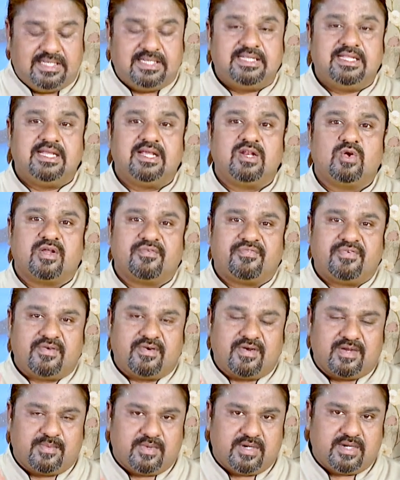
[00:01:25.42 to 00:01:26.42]
இது என்னோடய
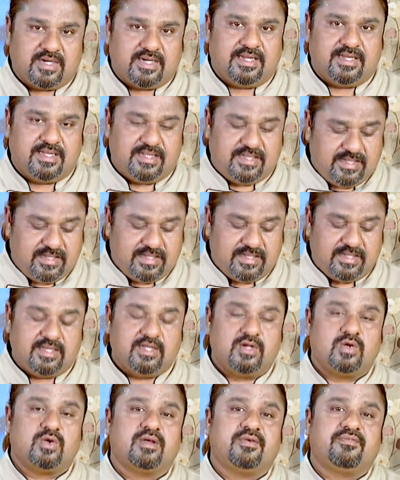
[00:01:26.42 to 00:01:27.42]
ஃபேவரட் மட்டும் கிடையாது
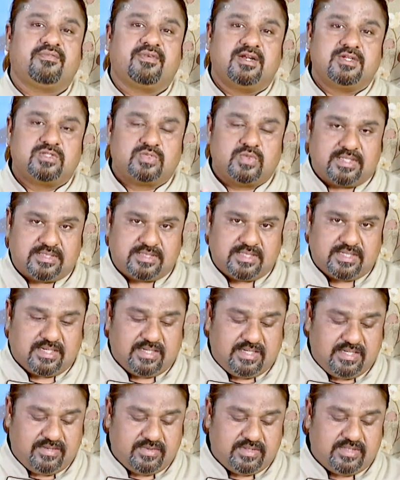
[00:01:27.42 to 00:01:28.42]
என்னோடய ஃப்ரெண்ட்ஸோட
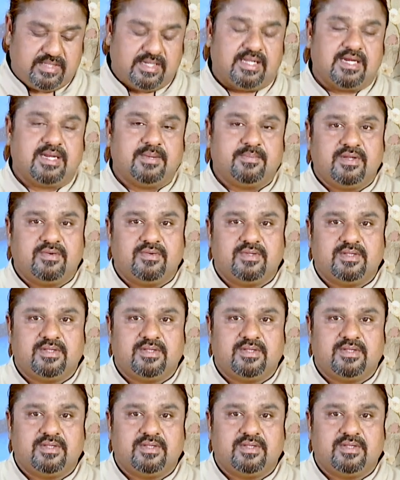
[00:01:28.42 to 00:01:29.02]
சர்க்கிள்லேயும் வந்து நிறைய பேர்